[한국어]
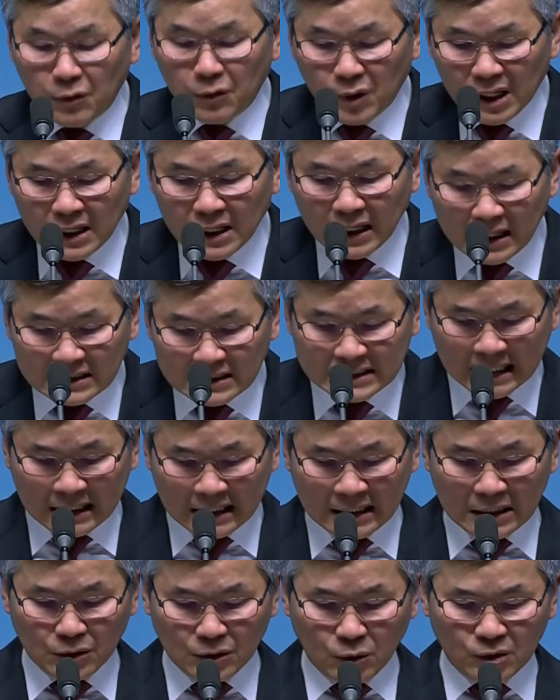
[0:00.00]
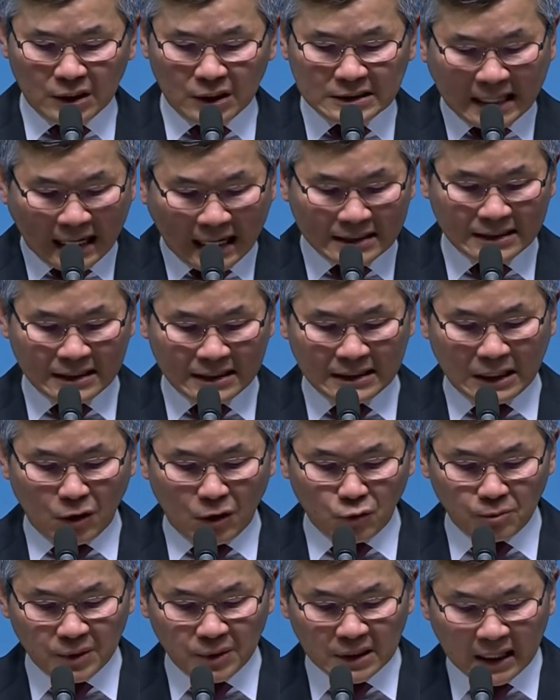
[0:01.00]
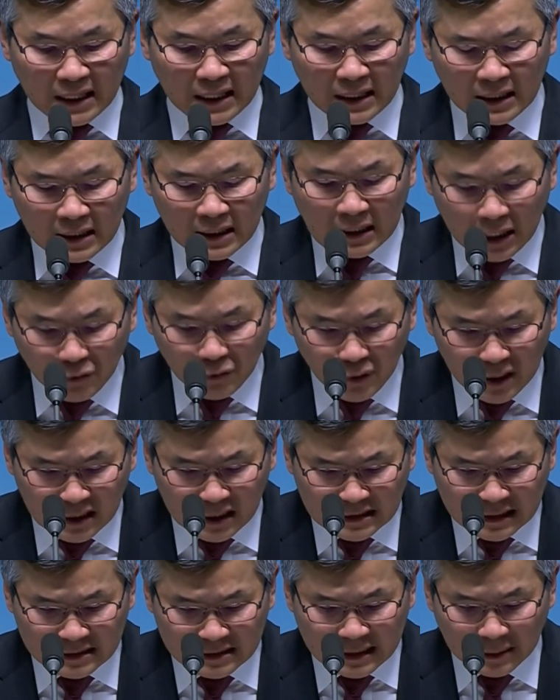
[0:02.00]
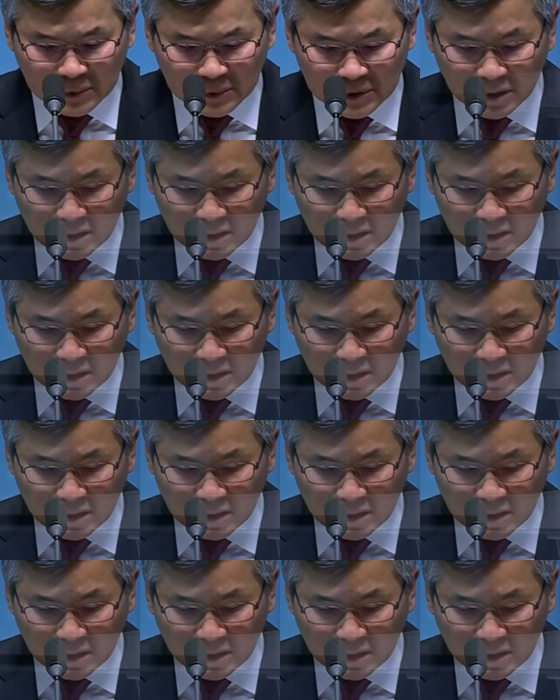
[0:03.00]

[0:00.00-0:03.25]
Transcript: 레위기 1장에도 이 단어가 나옵니다. 레위기 1장